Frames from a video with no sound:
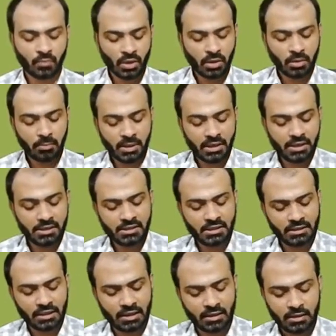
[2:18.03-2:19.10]
फिर इसी
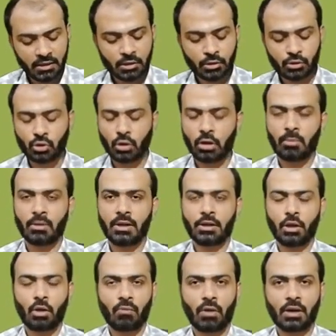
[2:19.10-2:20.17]
तरह सोलेबिलिटी
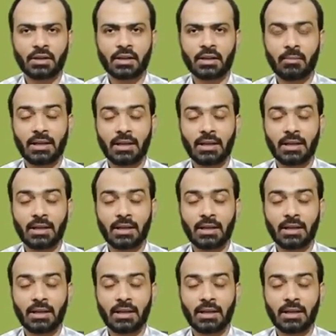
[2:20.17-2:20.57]
ऑफ वाटर की